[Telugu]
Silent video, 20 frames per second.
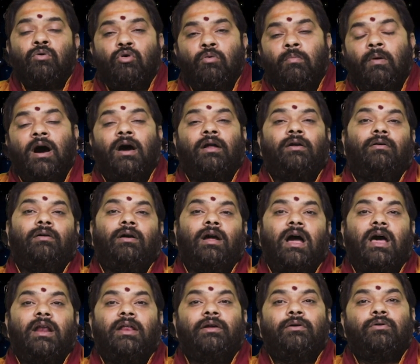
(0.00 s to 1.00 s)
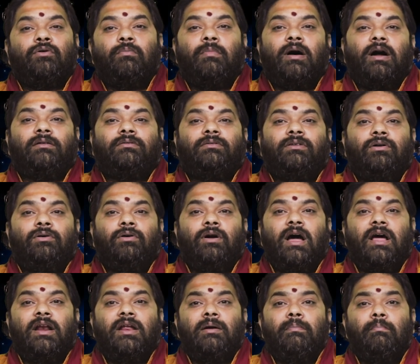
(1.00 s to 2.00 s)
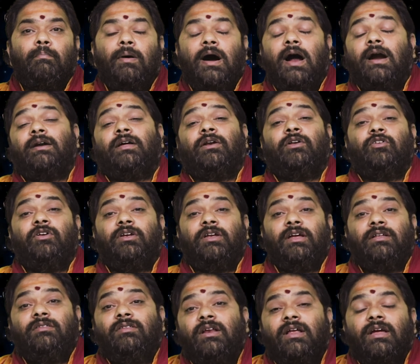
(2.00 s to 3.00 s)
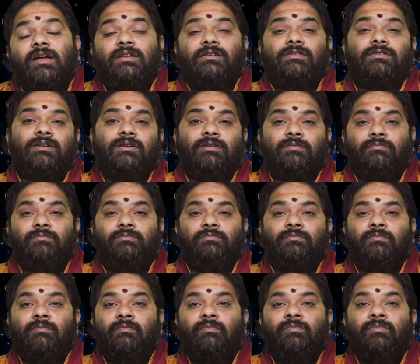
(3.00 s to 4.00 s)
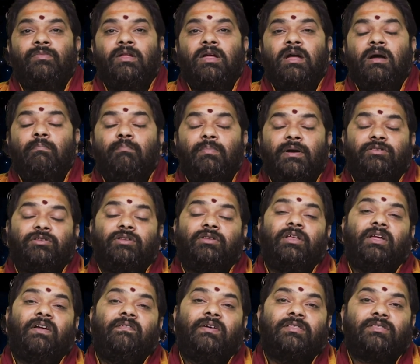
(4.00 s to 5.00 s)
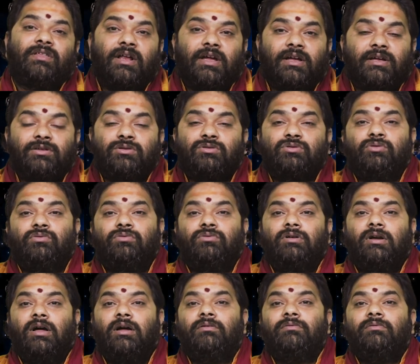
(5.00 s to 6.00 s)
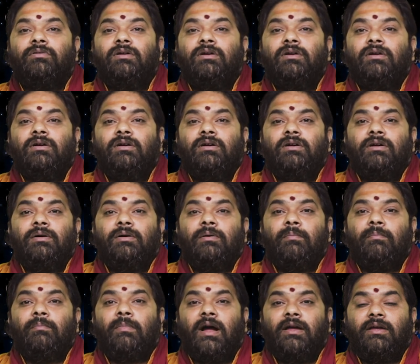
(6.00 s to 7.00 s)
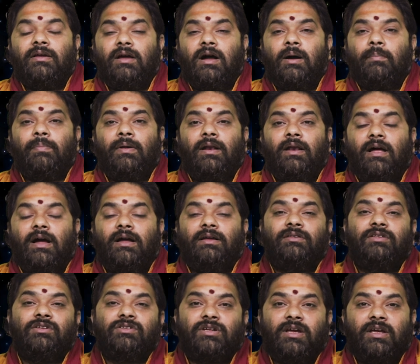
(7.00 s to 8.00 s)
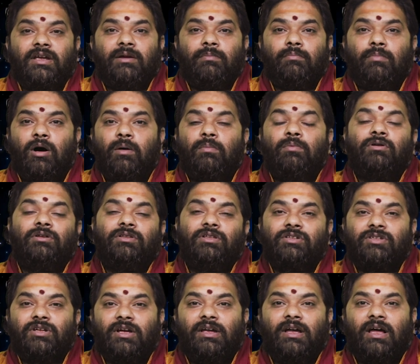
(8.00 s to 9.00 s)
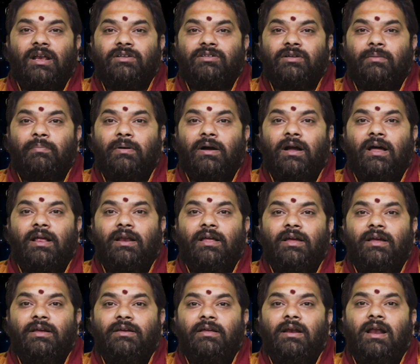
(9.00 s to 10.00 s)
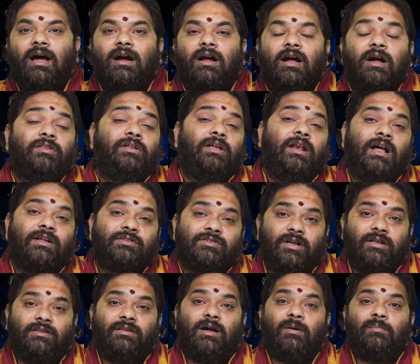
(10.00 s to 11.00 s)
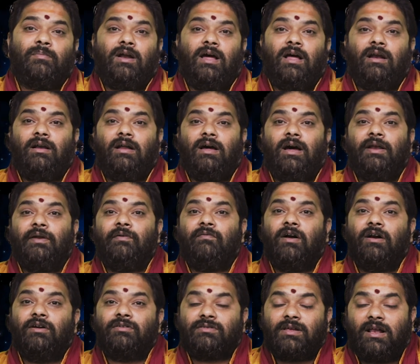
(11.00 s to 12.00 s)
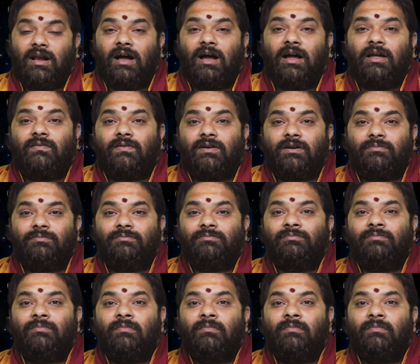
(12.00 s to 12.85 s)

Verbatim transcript: కుమారులు కానీ కుమార్తెలు కానీ మాటను వ్యతిరేకించటం ప్రతిదీ వ్యతిరేకిస్తూ ఉంటారు అయ్యా పిల్ల ఇది చెయ్యి బాబు ఇది చెయ్యి అని చెప్పగానే ఇలా కాదు ఇలా చేద్దాం నాన్న అని వాళ్ళు సలహా ఇవ్వటం